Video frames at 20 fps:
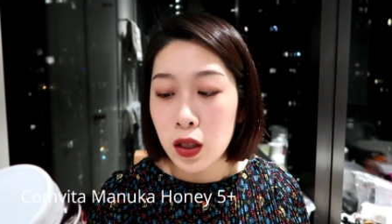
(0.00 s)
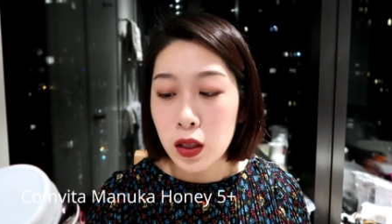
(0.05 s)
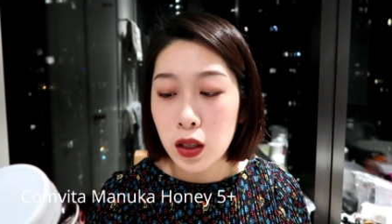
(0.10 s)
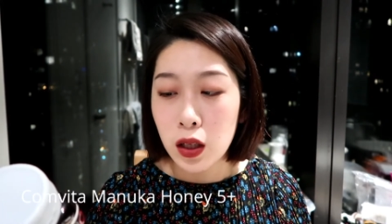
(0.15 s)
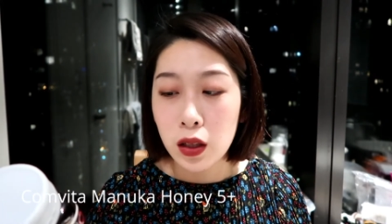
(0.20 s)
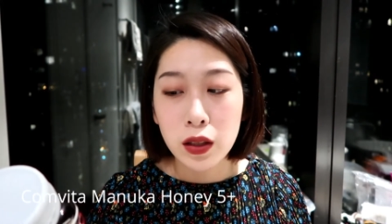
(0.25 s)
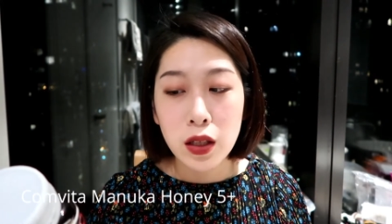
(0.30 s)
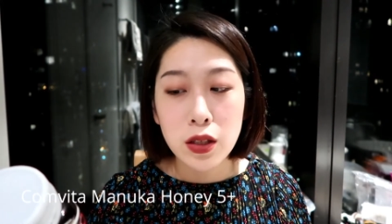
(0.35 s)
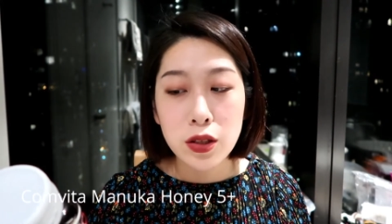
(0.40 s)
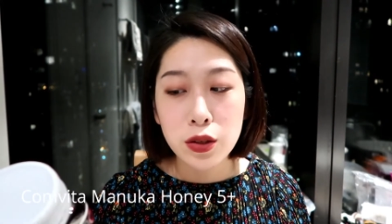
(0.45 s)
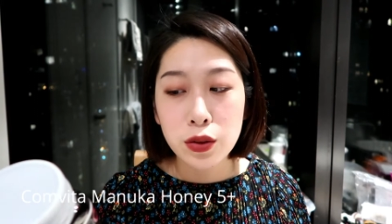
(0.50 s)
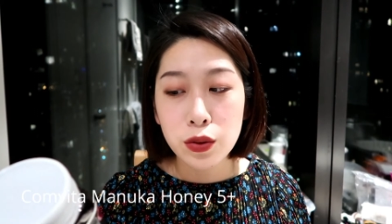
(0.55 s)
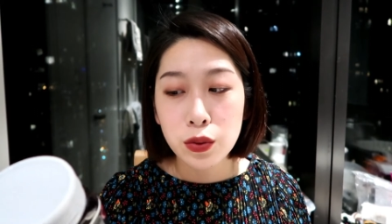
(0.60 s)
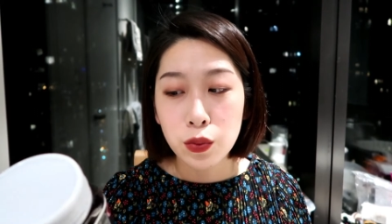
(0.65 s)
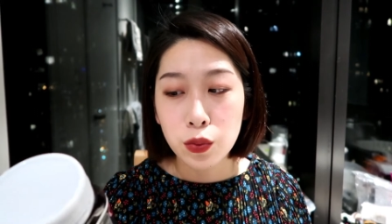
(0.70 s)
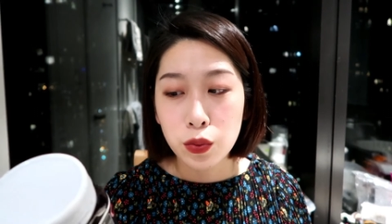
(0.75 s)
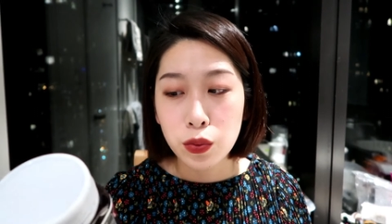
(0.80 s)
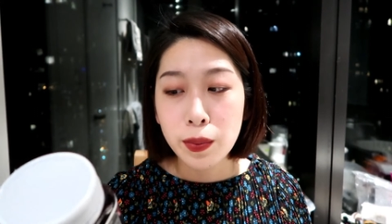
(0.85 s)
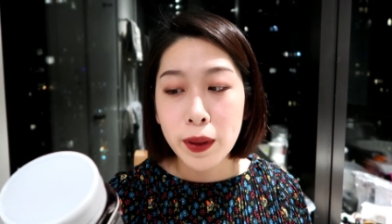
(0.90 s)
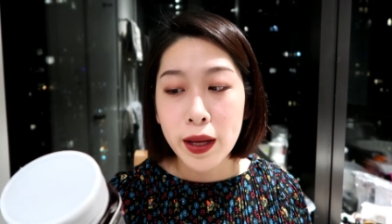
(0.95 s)
然后它是
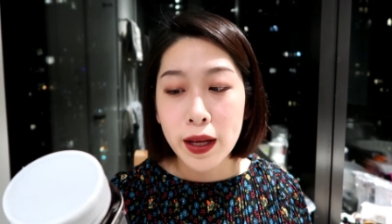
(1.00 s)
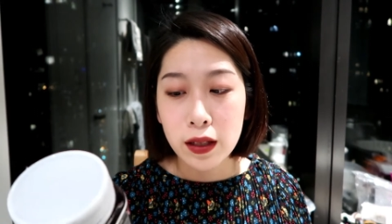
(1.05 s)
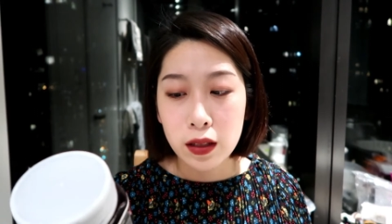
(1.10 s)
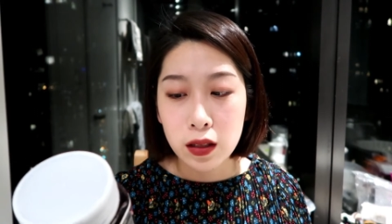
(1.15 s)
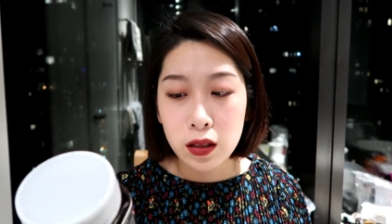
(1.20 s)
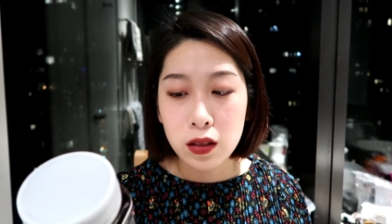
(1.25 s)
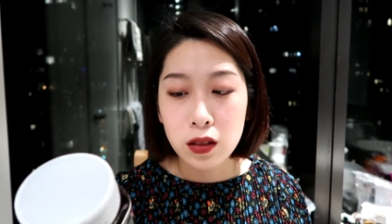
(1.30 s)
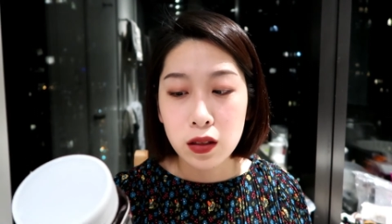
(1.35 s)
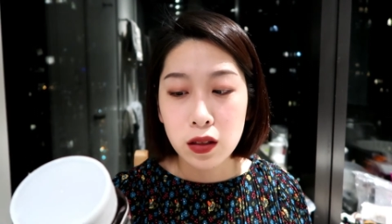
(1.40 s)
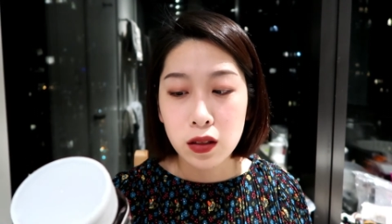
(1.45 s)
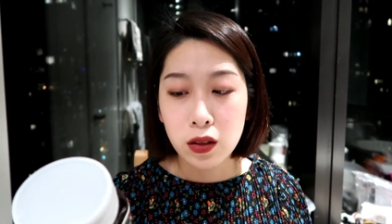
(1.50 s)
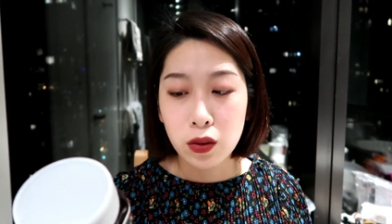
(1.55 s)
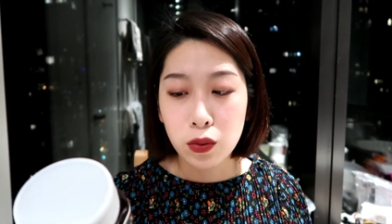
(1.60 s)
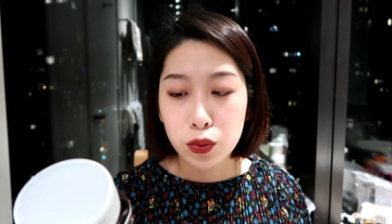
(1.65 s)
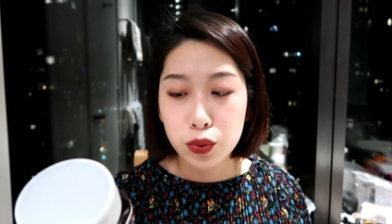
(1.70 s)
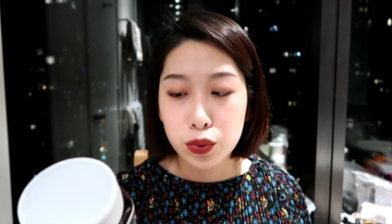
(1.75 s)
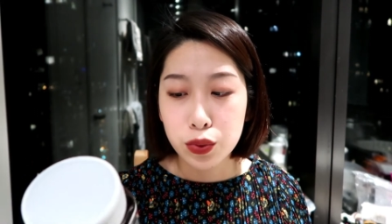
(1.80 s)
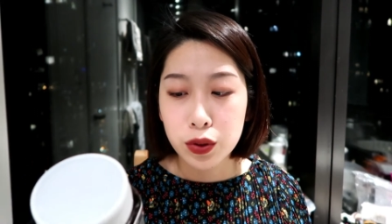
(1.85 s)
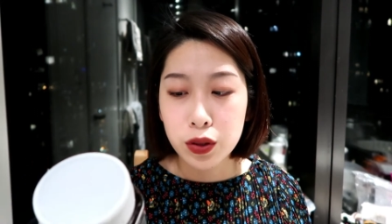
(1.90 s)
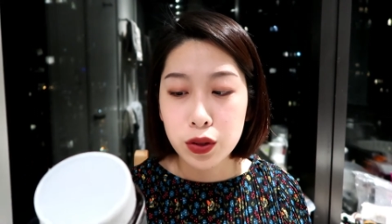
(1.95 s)
五百克的，
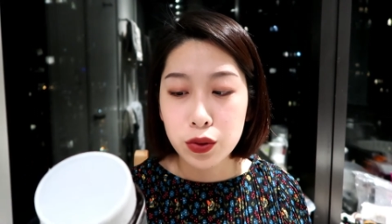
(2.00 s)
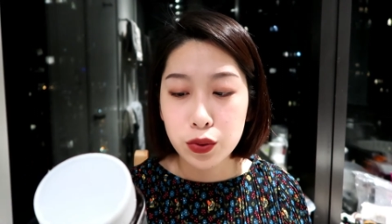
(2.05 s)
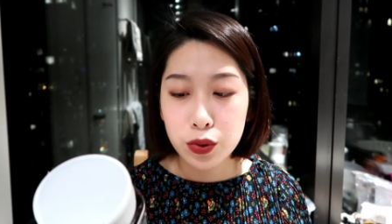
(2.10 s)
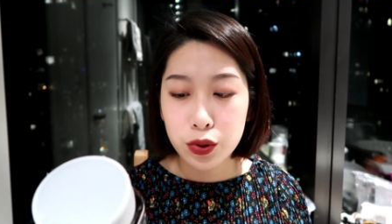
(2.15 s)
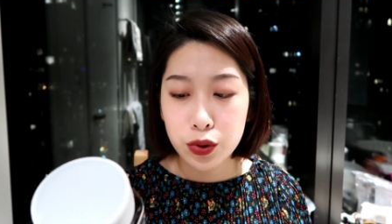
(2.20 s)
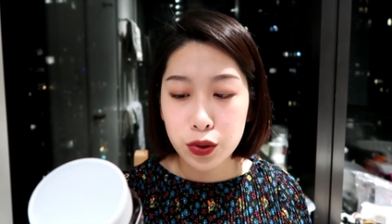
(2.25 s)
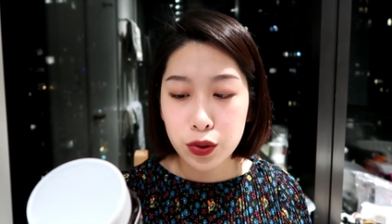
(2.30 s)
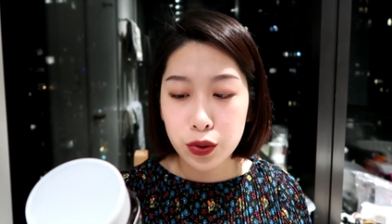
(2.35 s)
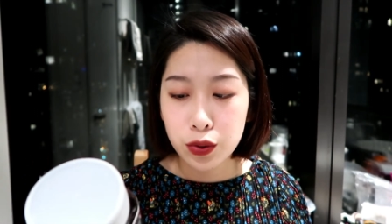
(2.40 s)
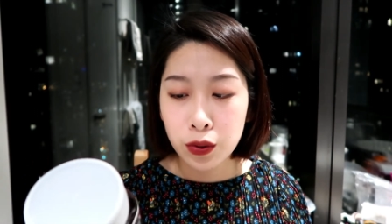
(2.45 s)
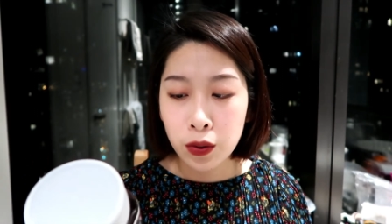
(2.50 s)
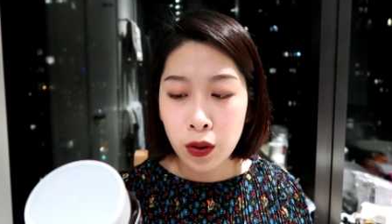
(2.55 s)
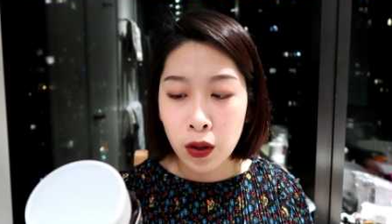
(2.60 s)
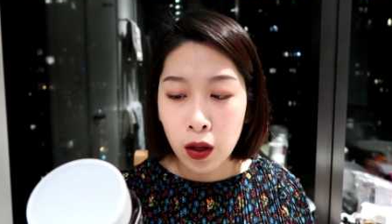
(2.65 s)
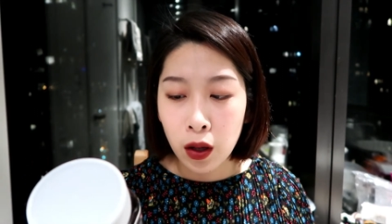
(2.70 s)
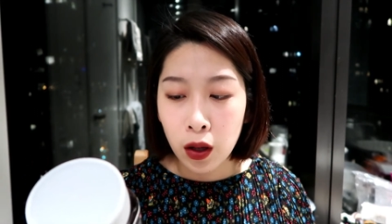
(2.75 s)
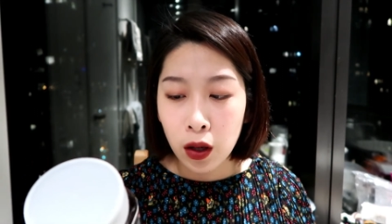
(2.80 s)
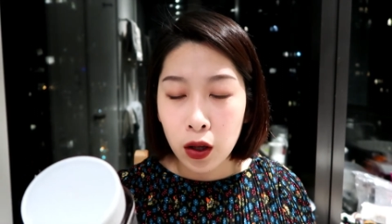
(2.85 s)
我觉得就是。